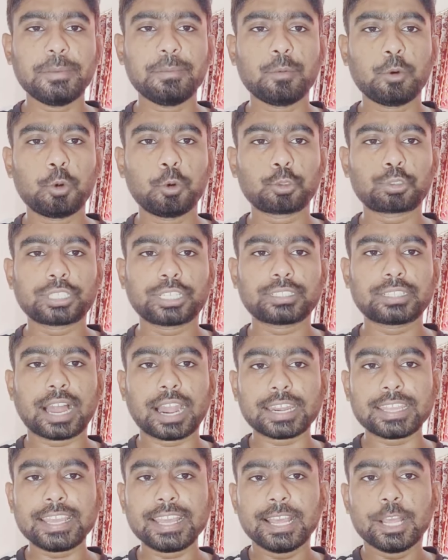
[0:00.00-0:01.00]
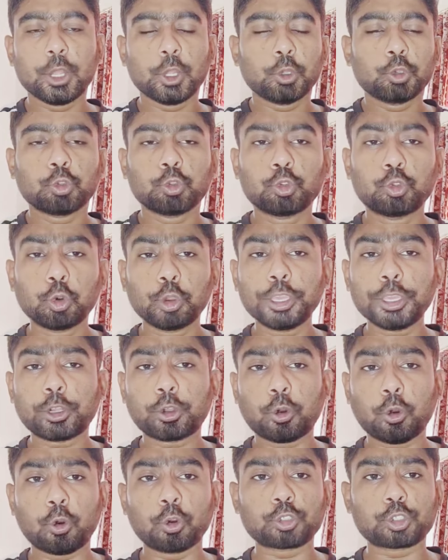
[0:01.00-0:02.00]
এই মুহূর্তে দাঁড়িয়ে দুই
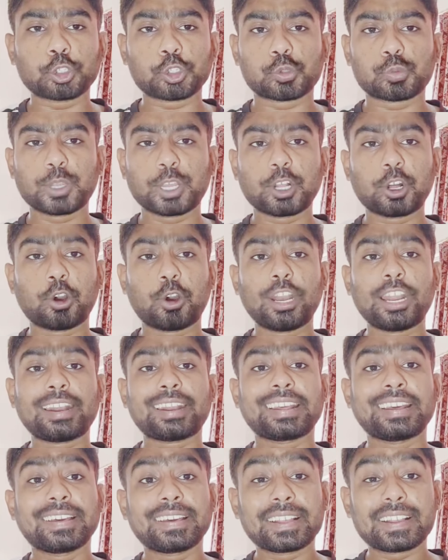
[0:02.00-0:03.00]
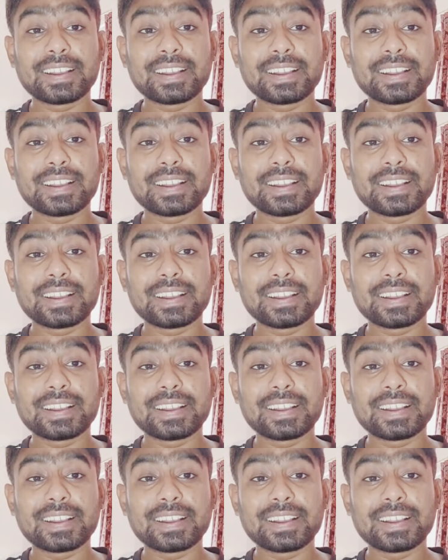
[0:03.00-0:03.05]
কোচ ইস্টবেঙ্গলের